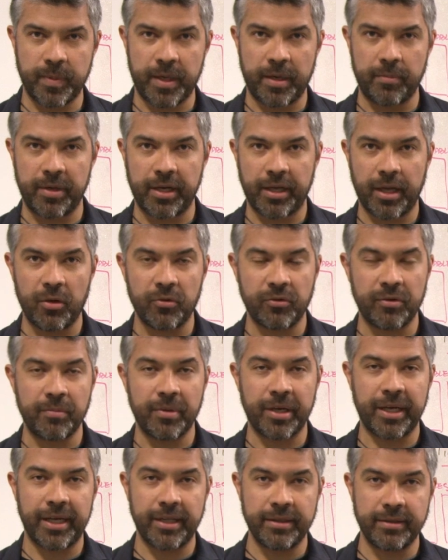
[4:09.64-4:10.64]
para mercados
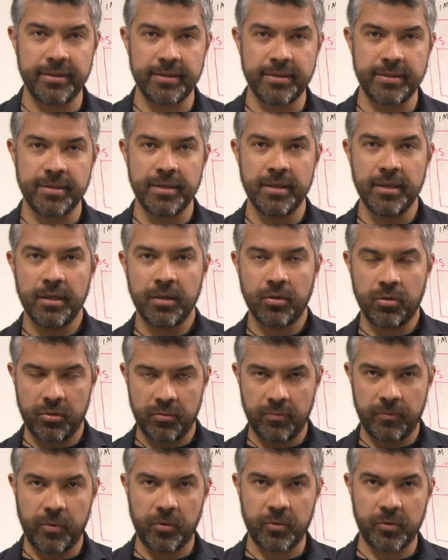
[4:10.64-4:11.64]
emergentes, con
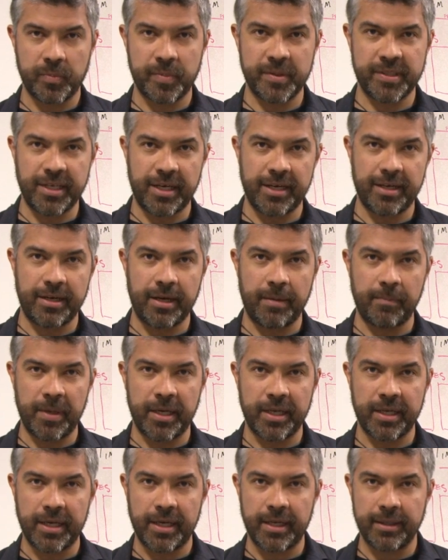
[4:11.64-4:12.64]
un foco especial en
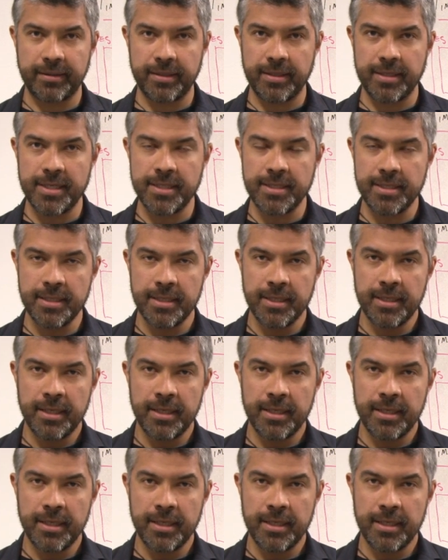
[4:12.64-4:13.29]
América Latina.